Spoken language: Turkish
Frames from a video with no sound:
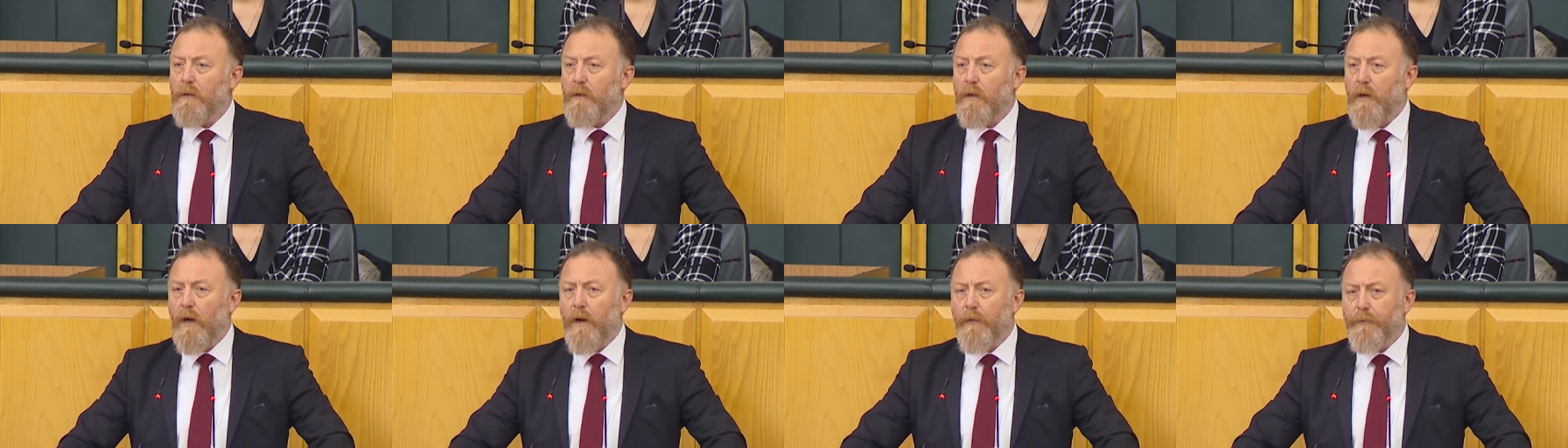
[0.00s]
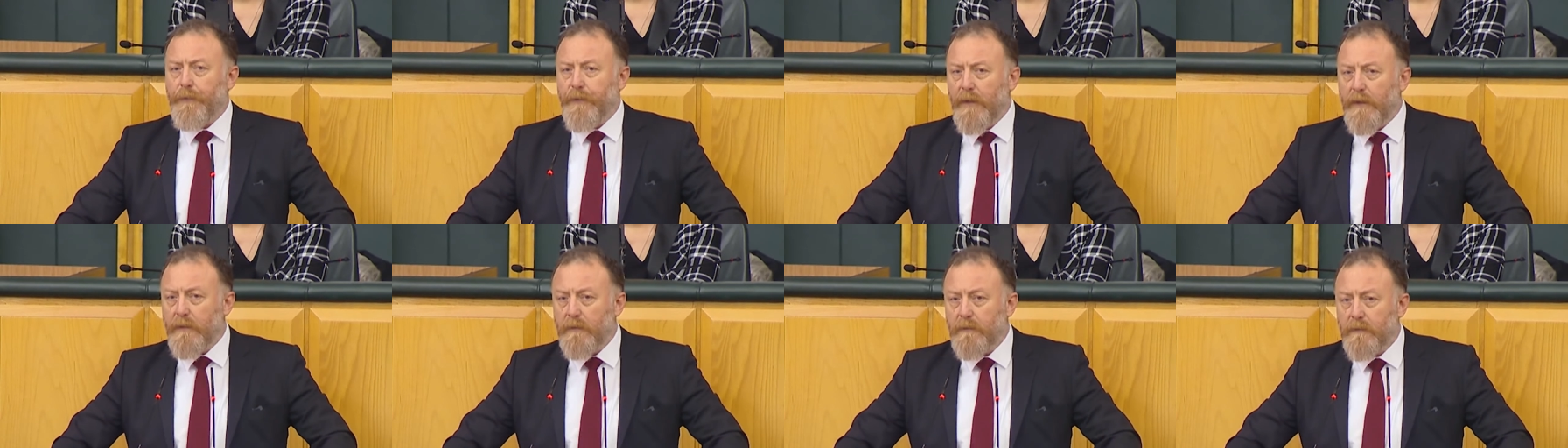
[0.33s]

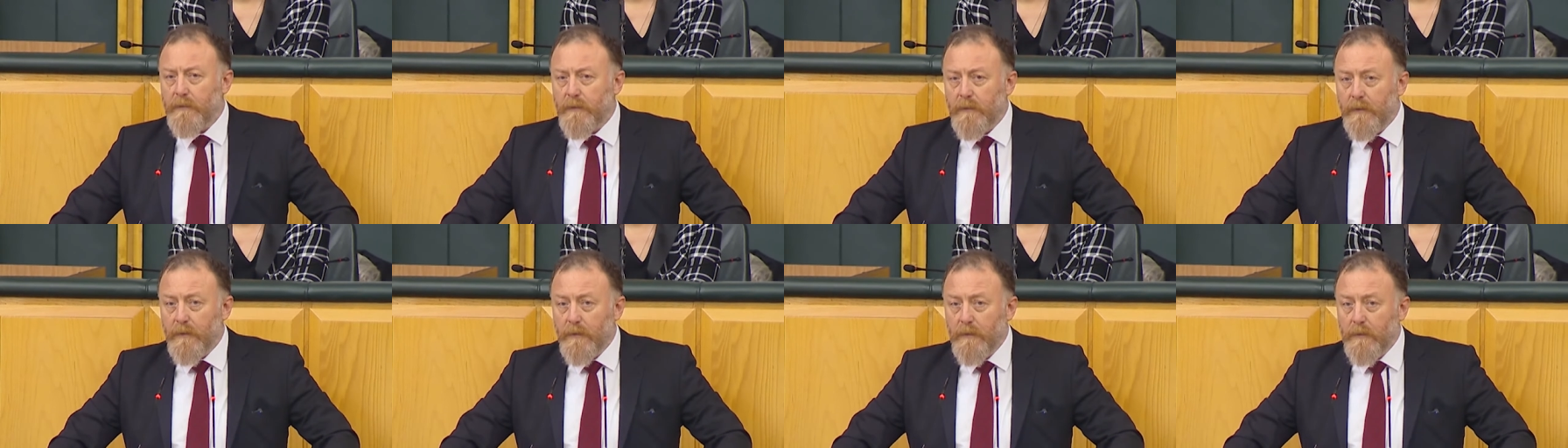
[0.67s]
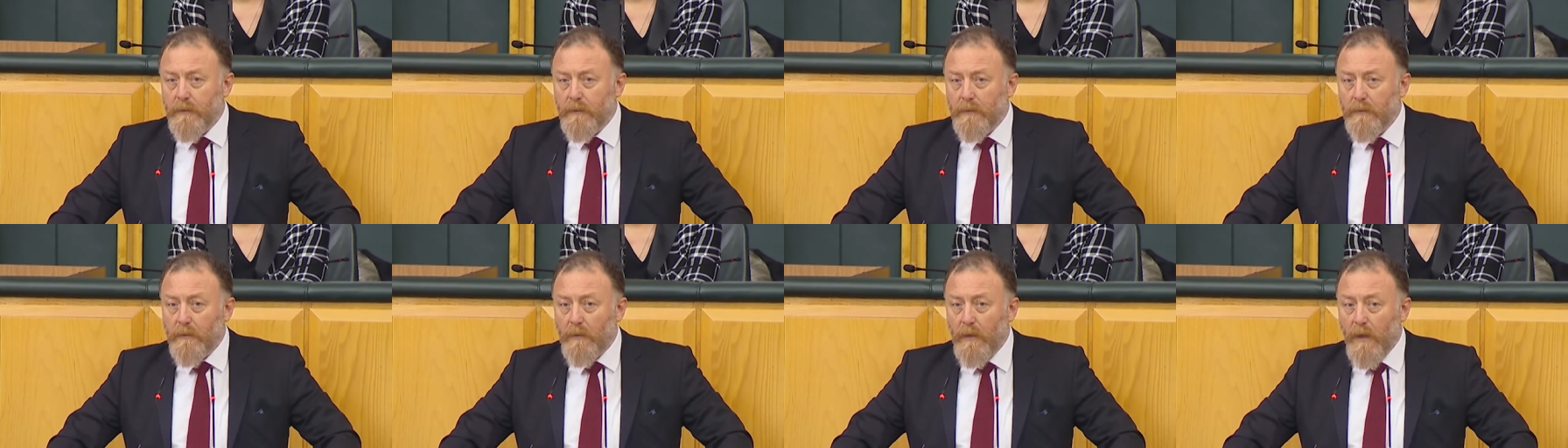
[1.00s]
Afrin
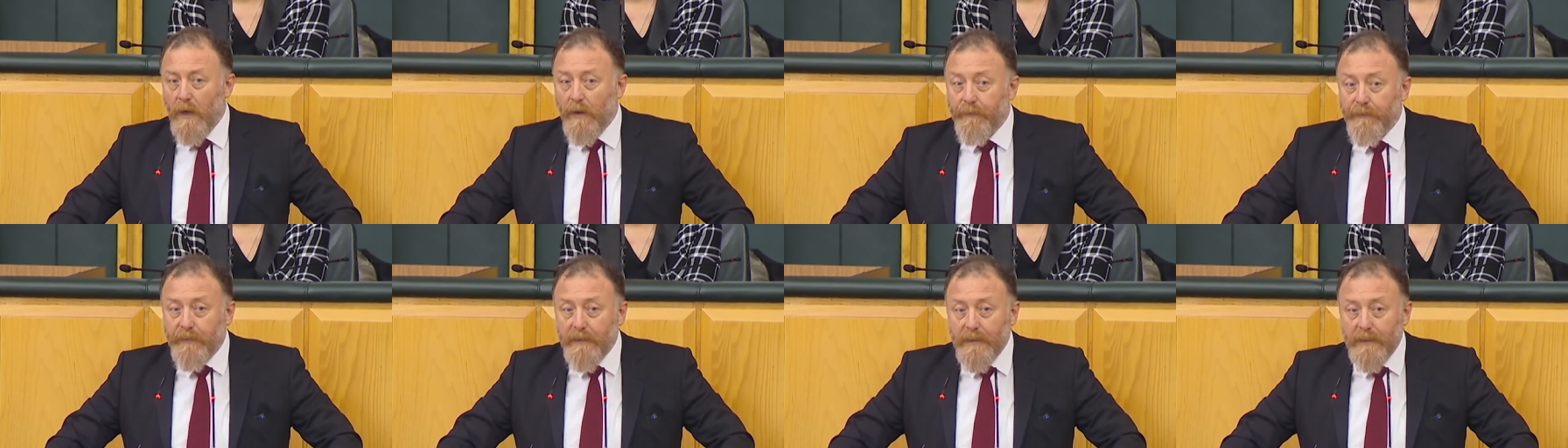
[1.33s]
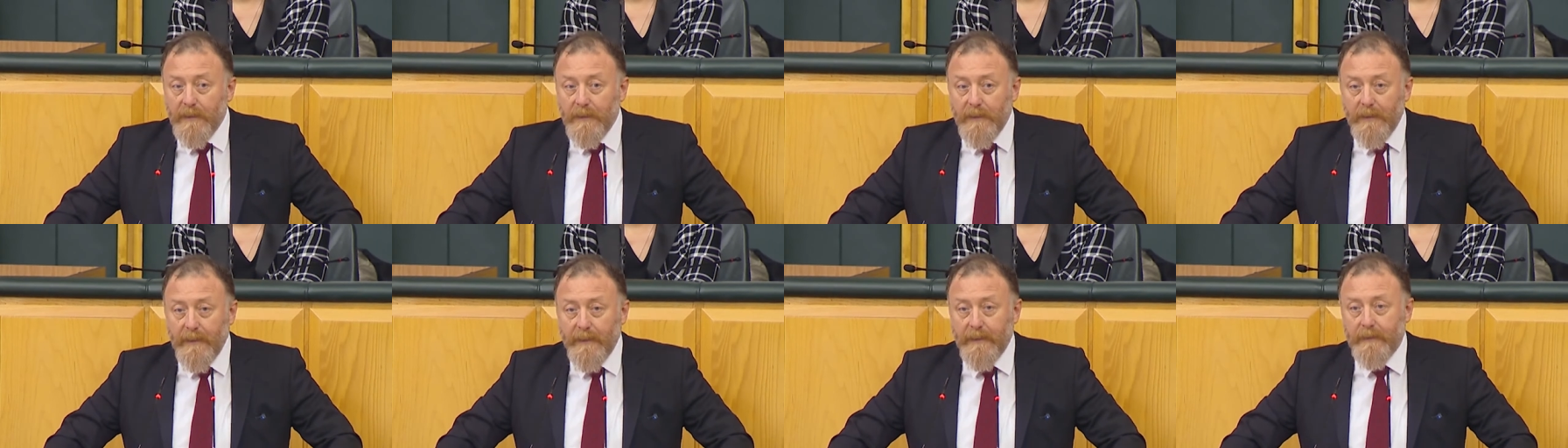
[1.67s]

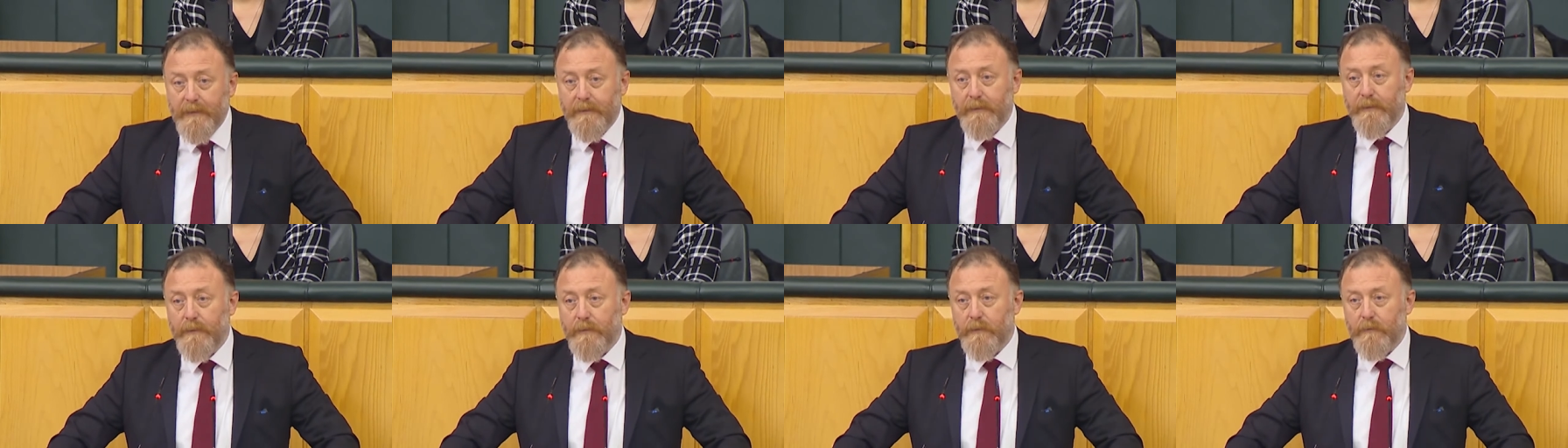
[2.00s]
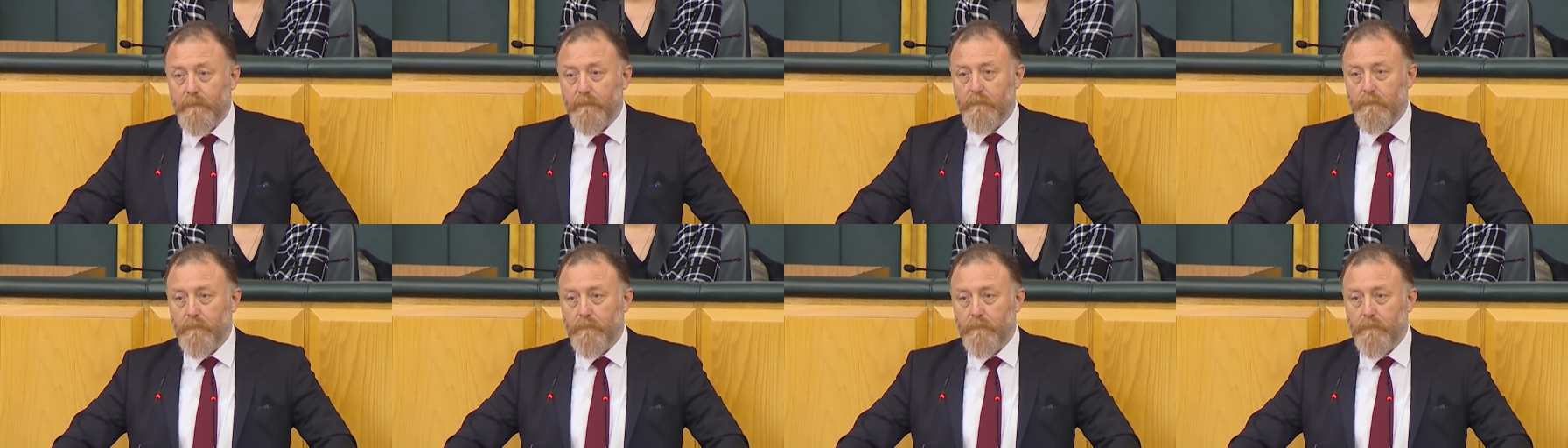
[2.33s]
Afrinlilerindir.